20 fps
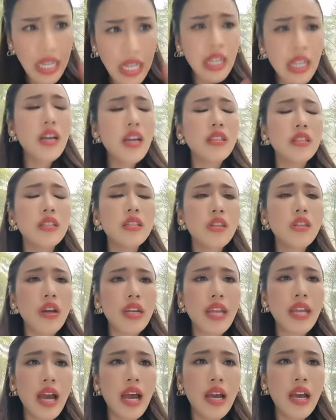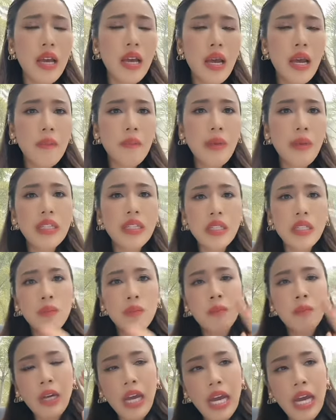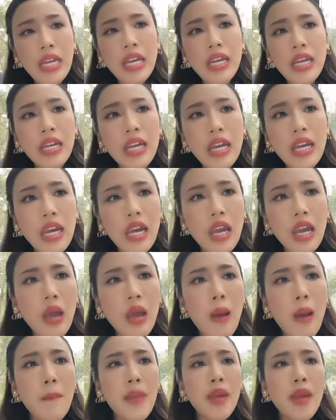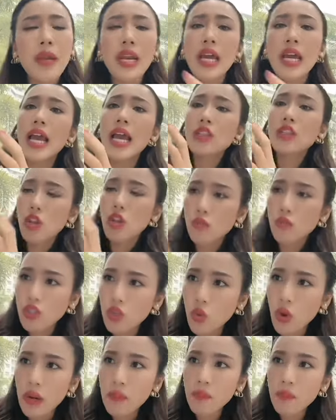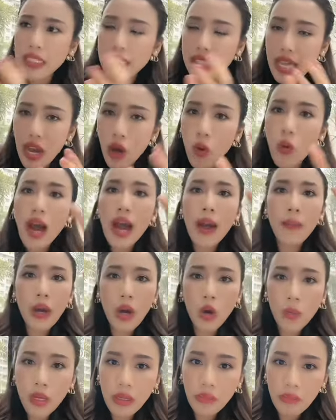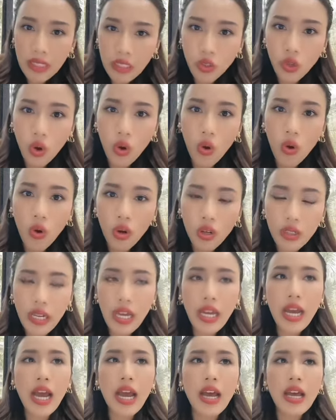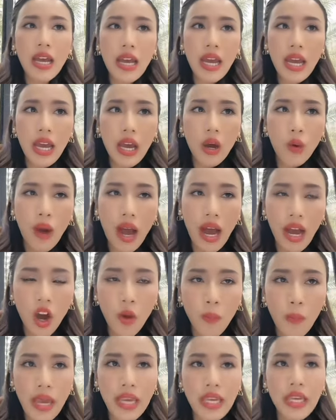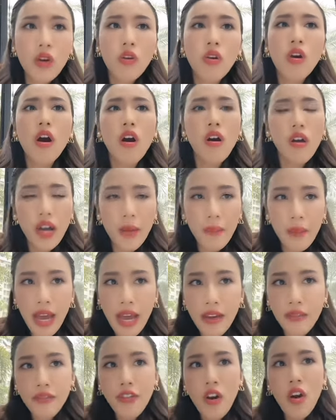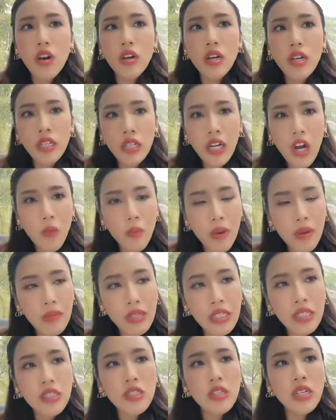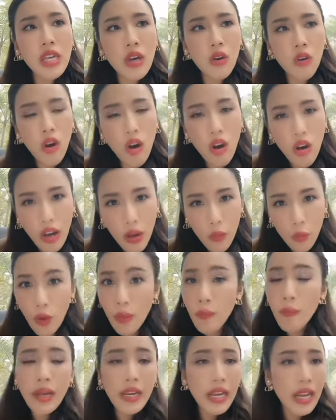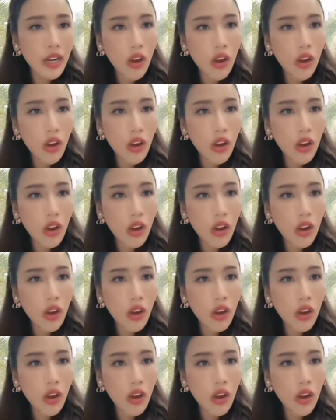คดีที่เกิดขึ้นตอนนี้มันคือคดีที่มีพนักงงานสอบสวนไปแจ้งความเอาผิดบิ๊กโจ๊กนะคะว่าเข้าไปเกี่ยวข้องกับการฟอกเงิน เข้าไปมีชื่อเกี่ยวข้องกับเว็บ